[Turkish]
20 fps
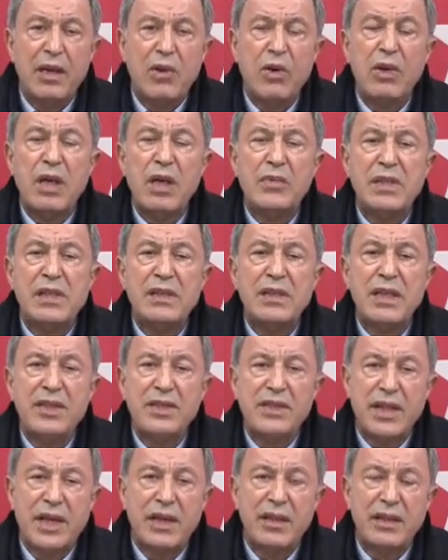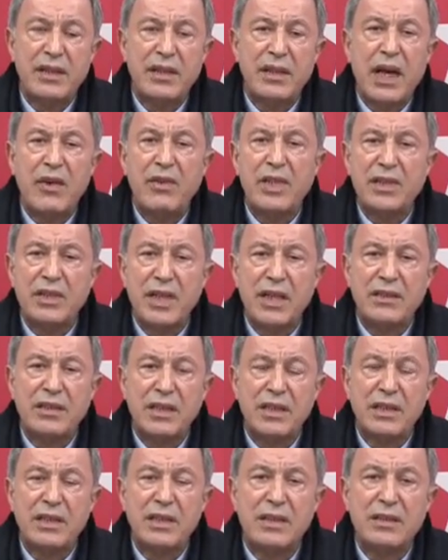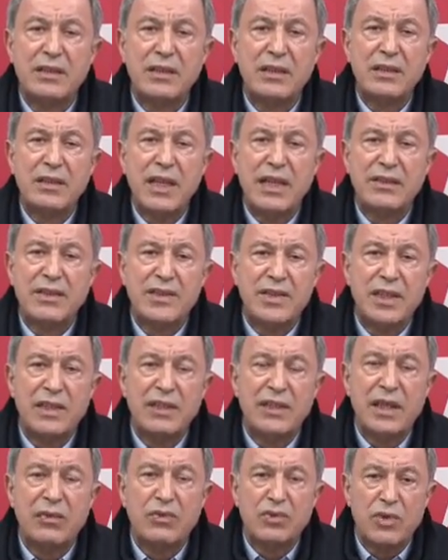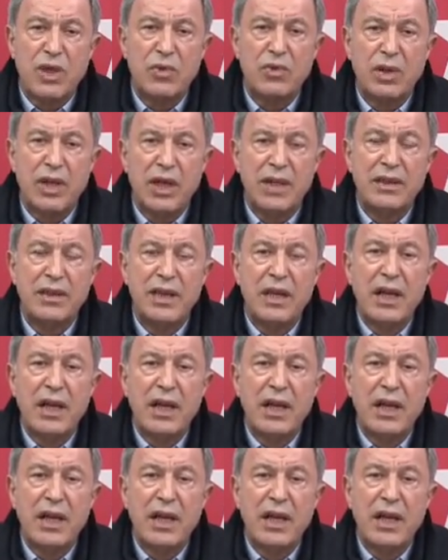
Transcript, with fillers: olabildiğince e, hava şartlarının etkisinden uzak olan,